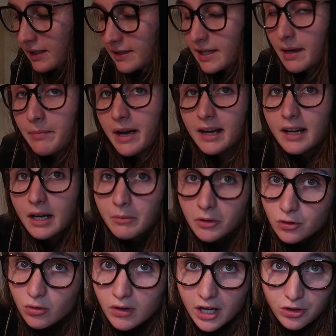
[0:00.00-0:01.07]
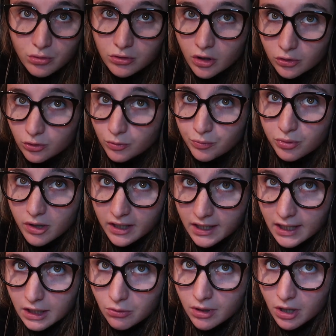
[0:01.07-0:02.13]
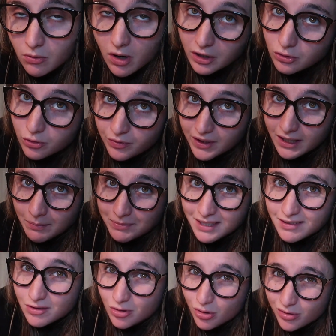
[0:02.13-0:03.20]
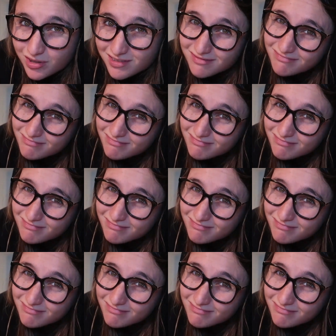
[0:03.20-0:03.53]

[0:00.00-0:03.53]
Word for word: Et ça, bah clairement, tu l'ajoutes dans ton poulet qui cuit, quoi. Tu fais ta petite sauce.